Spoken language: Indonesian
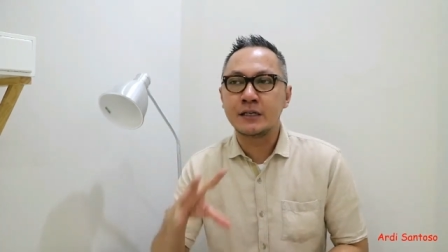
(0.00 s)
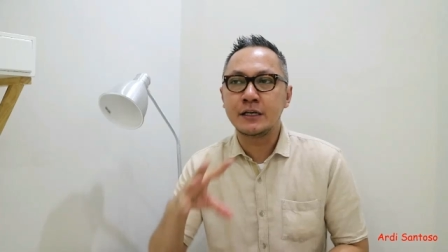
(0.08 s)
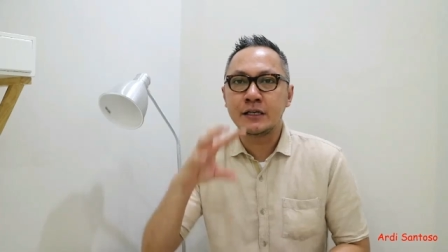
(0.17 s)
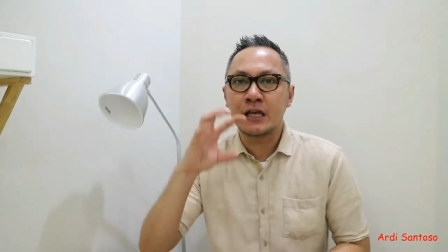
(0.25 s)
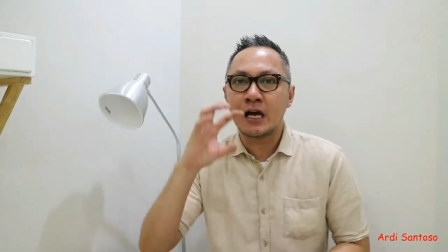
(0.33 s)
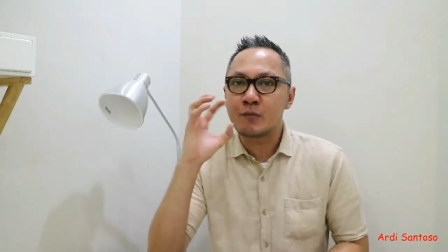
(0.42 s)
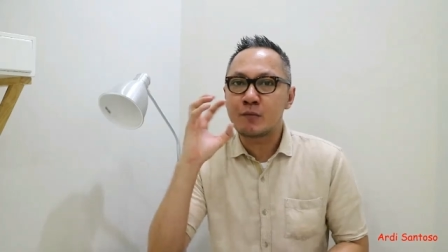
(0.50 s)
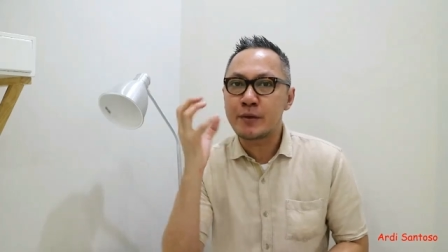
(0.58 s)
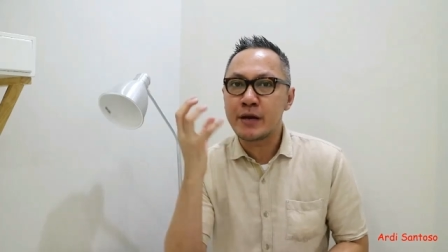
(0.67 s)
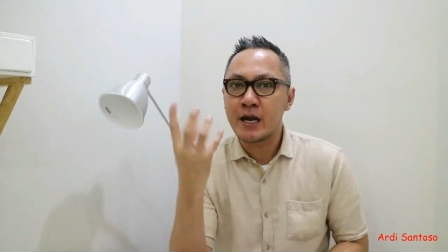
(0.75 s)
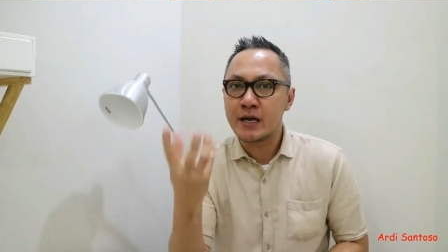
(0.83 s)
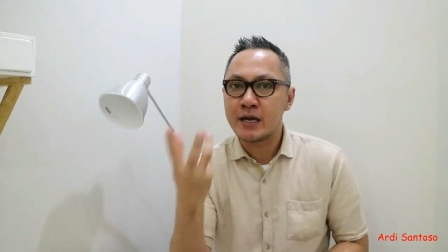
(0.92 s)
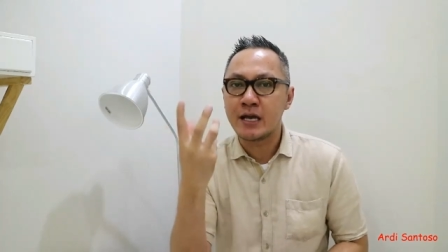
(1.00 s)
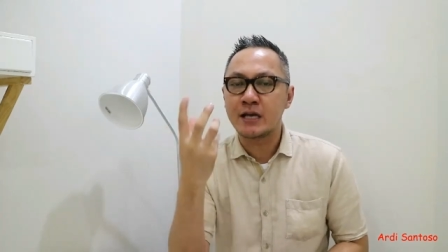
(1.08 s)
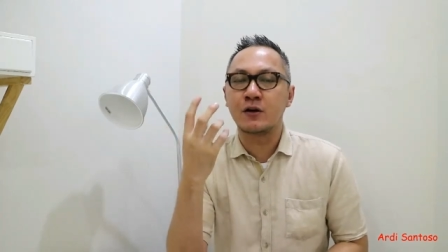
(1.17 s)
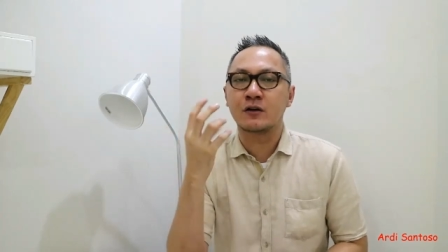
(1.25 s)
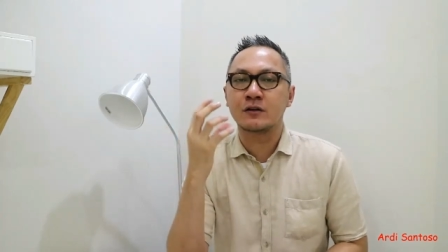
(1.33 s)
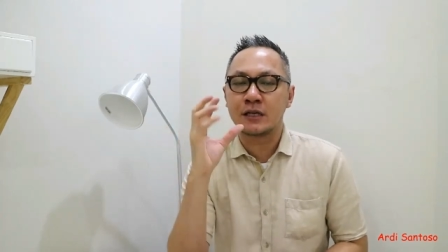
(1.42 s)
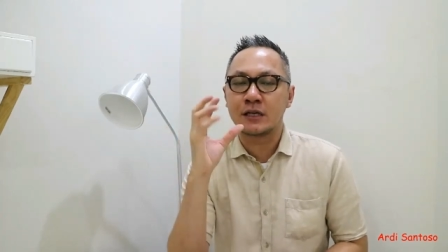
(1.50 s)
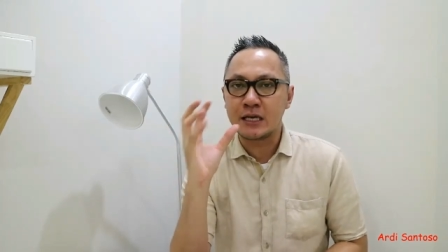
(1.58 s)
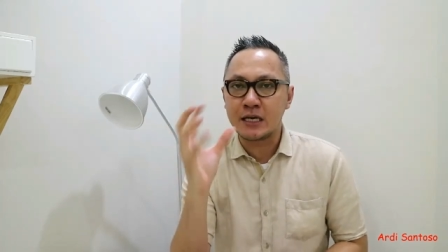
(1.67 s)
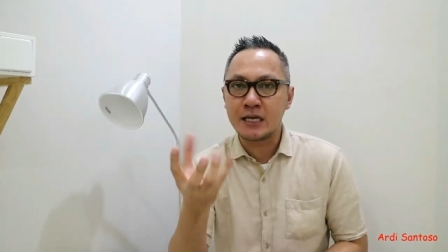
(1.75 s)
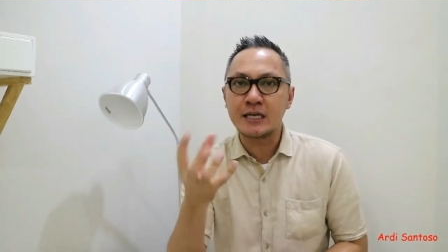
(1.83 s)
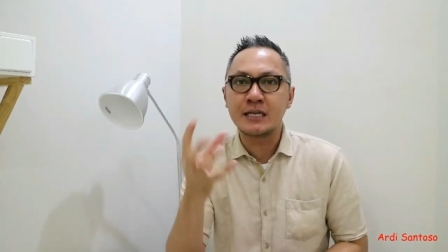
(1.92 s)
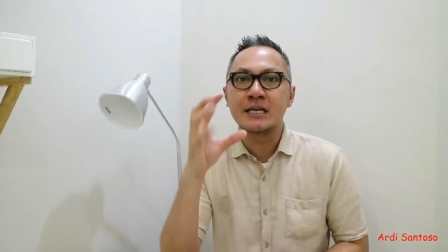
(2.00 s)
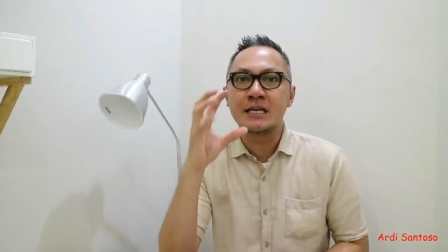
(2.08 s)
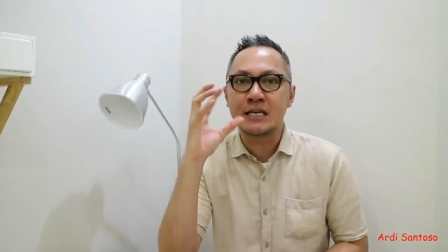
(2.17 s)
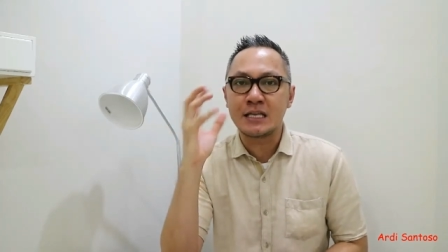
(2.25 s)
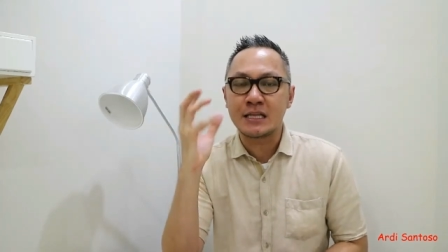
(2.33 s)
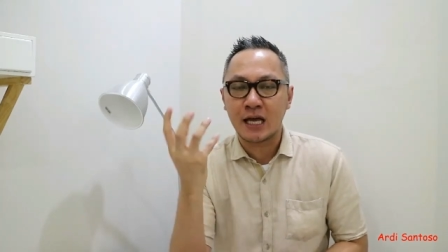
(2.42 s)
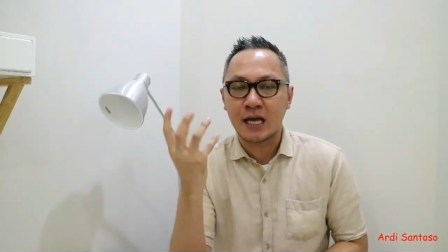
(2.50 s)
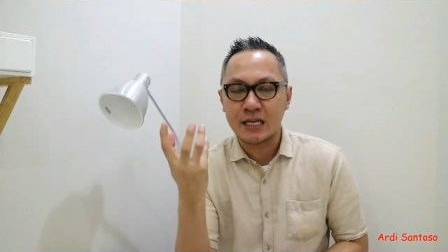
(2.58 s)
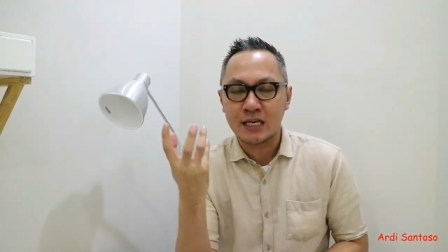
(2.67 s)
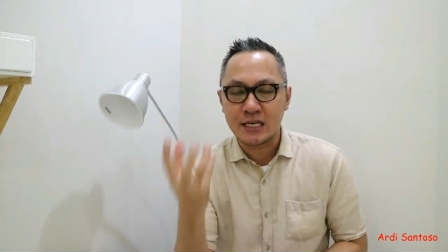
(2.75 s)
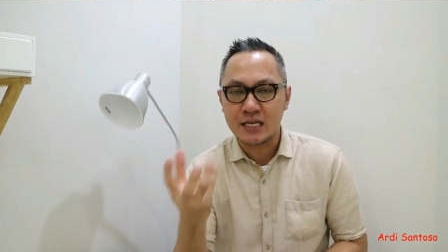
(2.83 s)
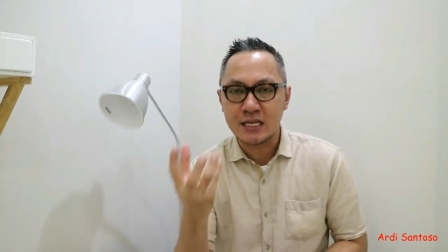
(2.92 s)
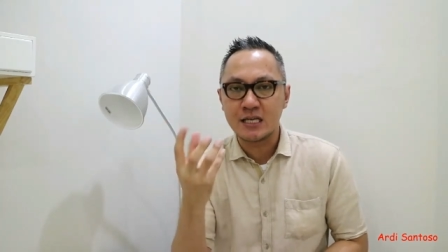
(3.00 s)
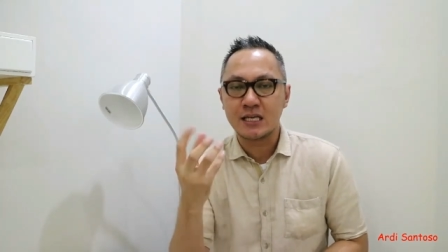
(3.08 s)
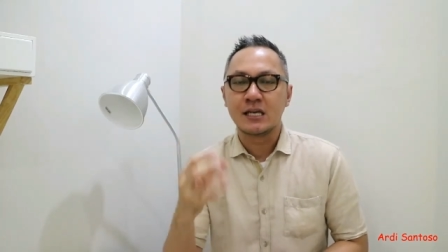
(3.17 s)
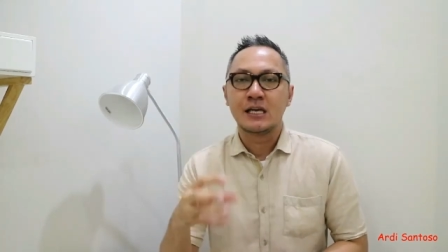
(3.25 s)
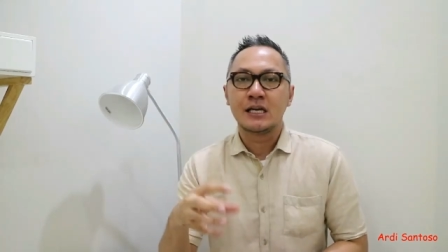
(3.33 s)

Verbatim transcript: Jadi kita akan membranding dokter ini diri kita ini